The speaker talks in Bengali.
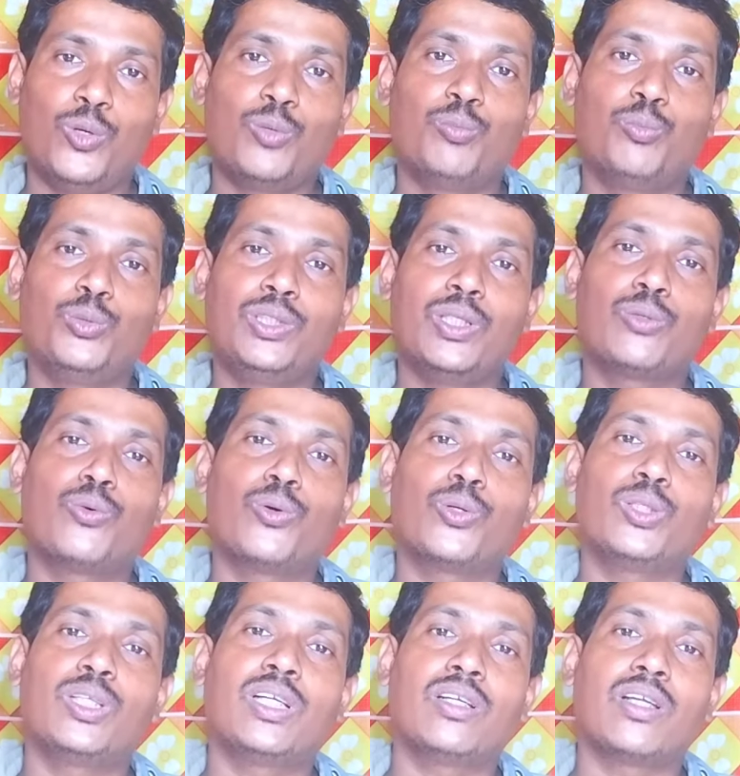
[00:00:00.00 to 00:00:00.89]
চোখ বুঝে
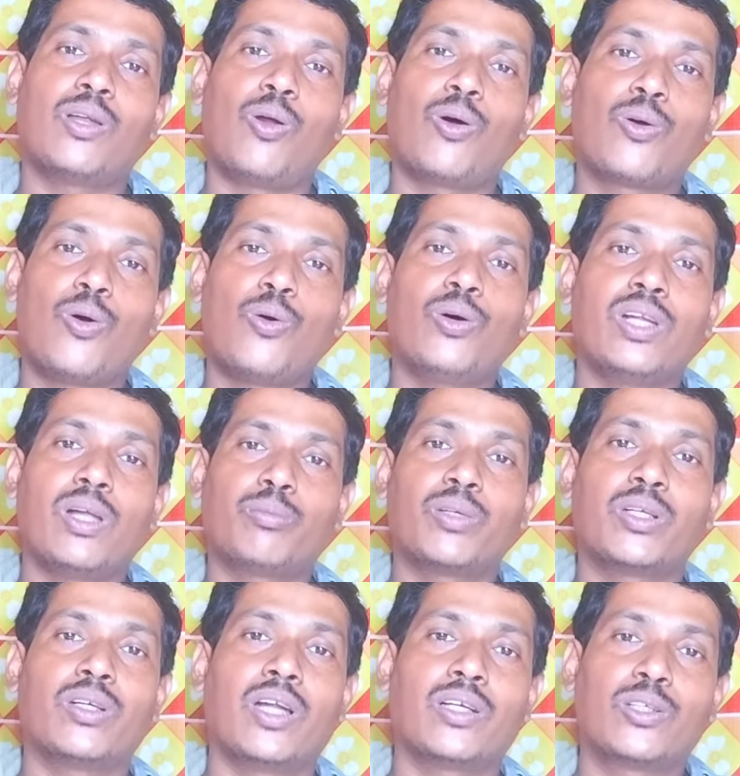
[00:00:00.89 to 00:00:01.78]
কোনো দিকে না লক্ষ্য করে
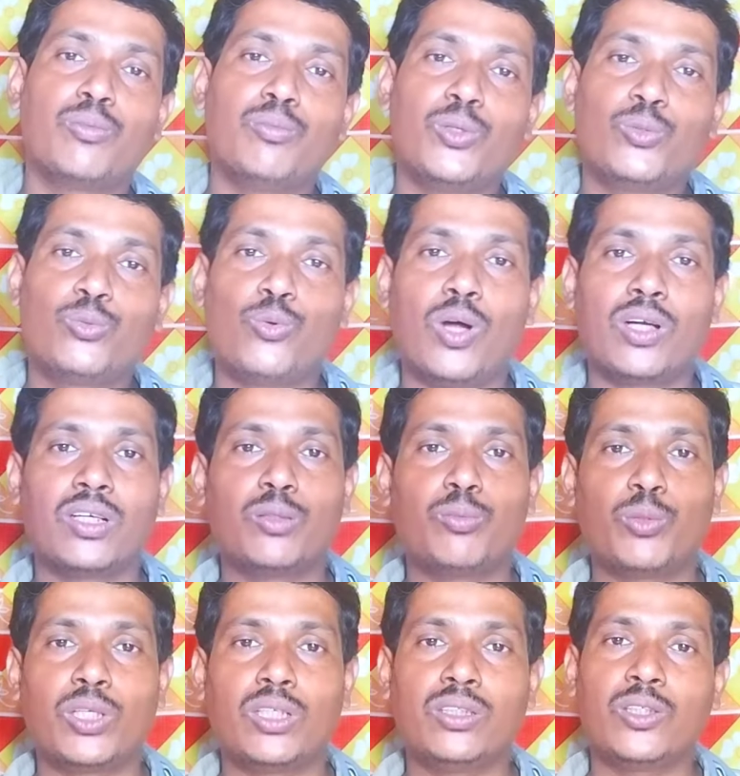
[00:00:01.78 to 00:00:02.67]
আপনার ন্যাটোমিউ টু
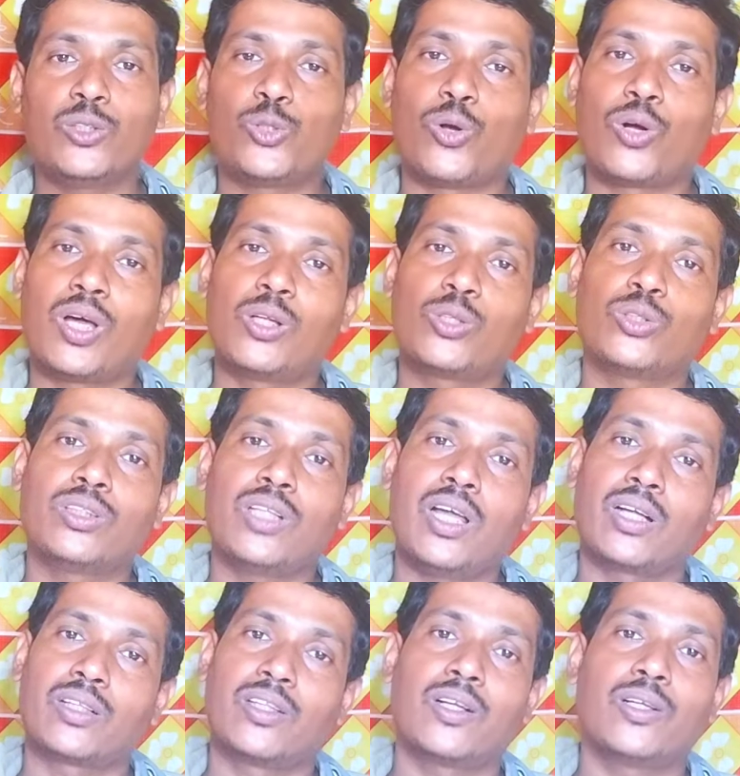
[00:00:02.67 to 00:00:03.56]
হান্ড্রেড পোটেন্সি সকাল
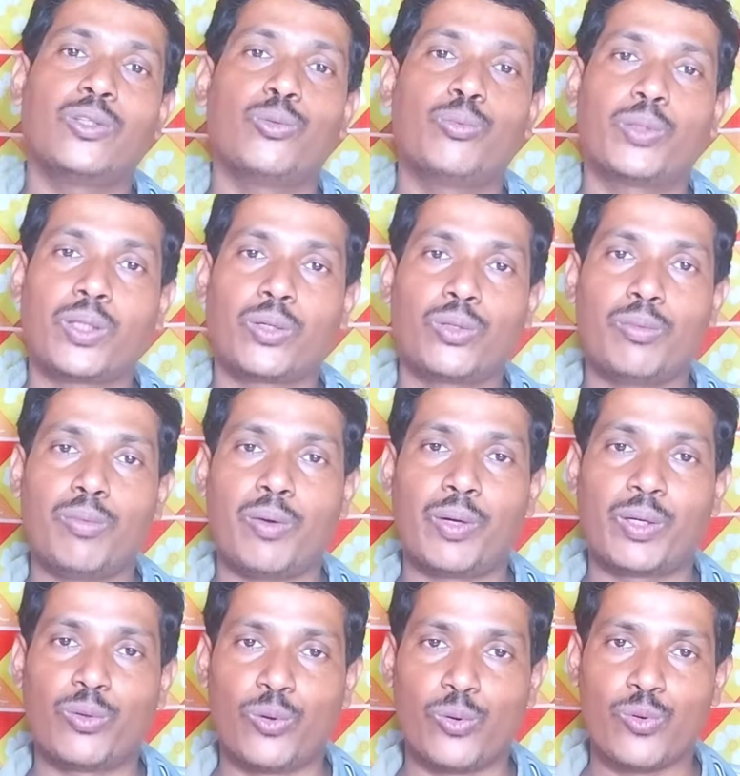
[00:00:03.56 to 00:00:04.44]
সন্ধ্যা এক থেকে দু করে
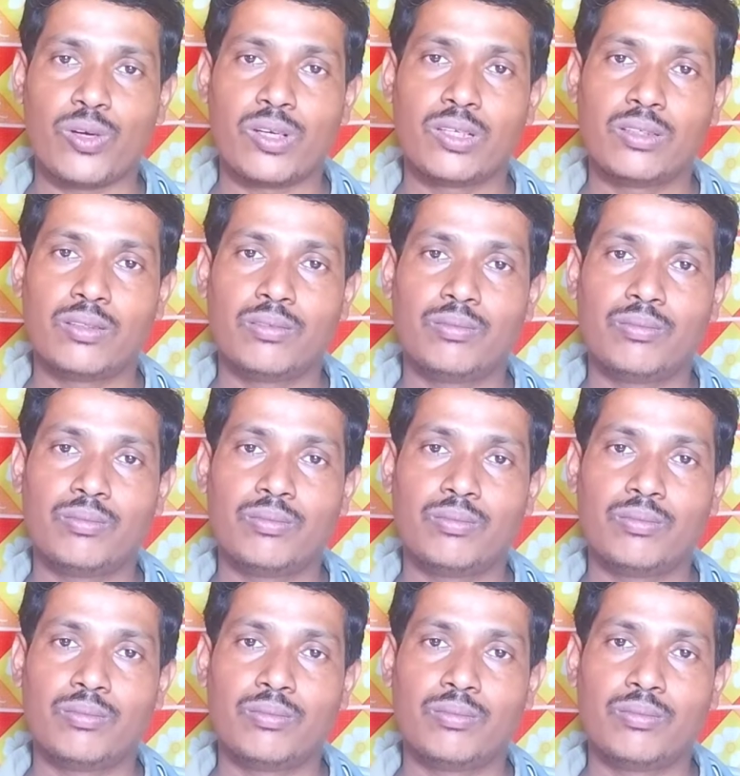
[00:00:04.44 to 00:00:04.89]
ব্যবহার করুন